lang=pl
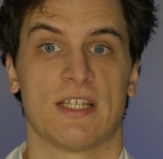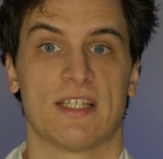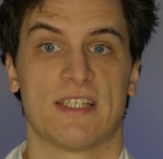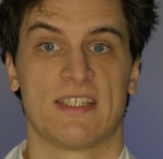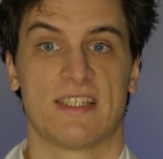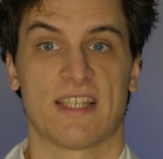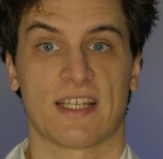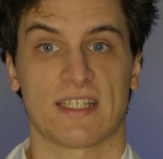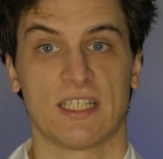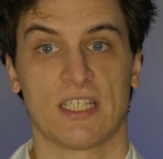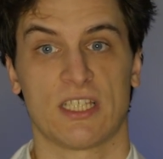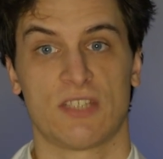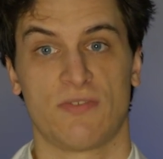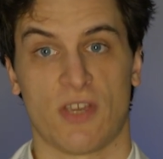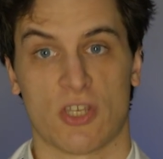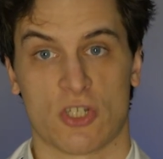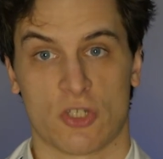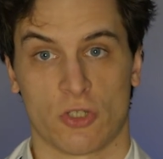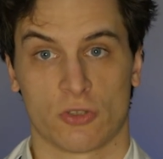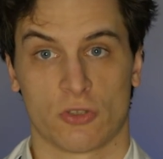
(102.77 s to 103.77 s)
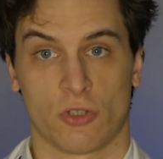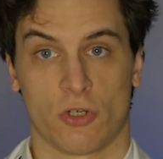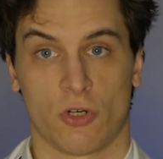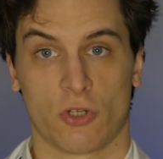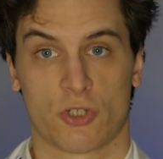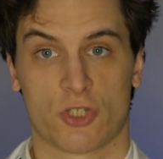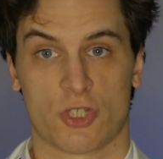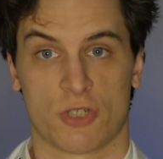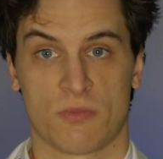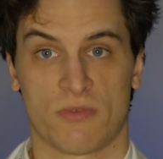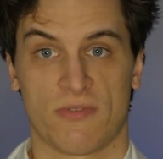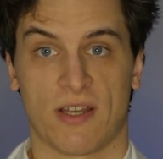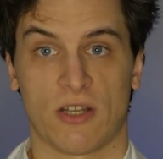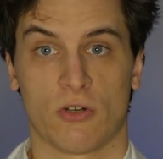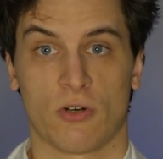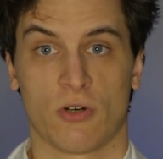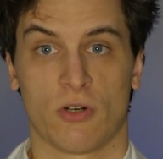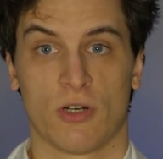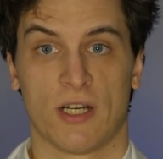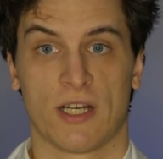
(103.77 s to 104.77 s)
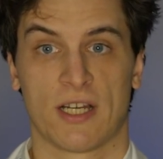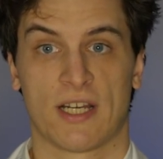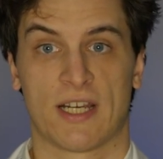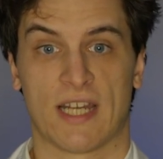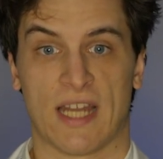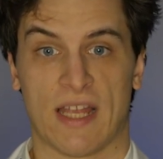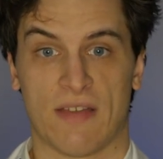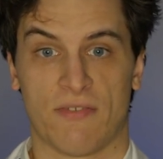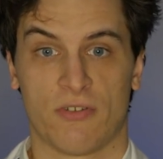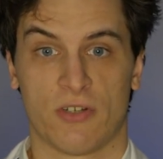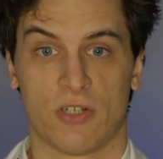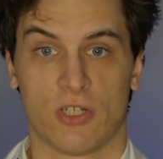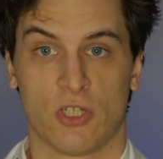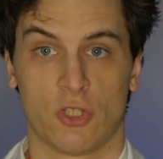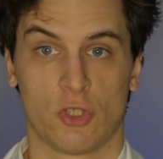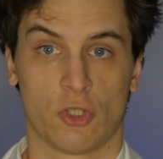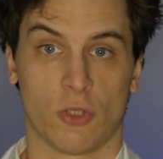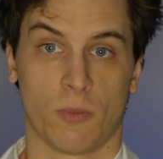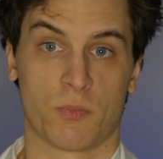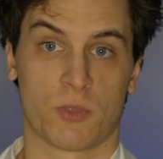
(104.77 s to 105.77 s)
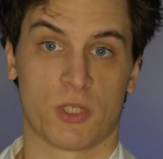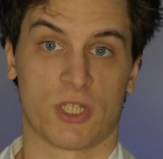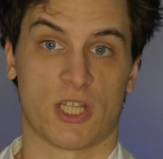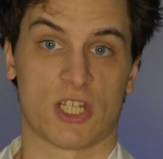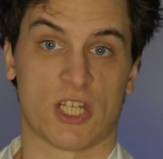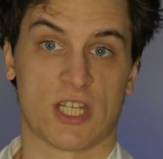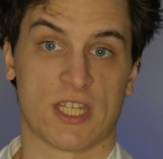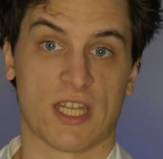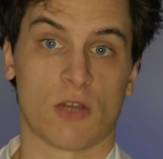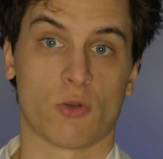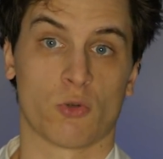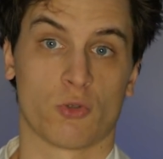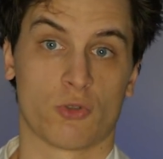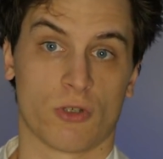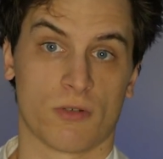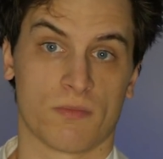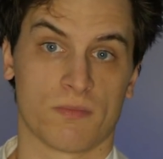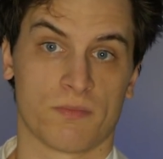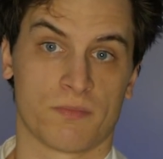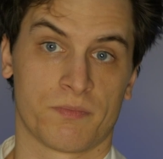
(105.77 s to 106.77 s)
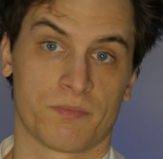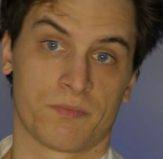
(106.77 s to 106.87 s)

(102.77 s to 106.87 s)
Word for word: Z jakich zwierząt otrzymywano krew do przytaczenia ludziom?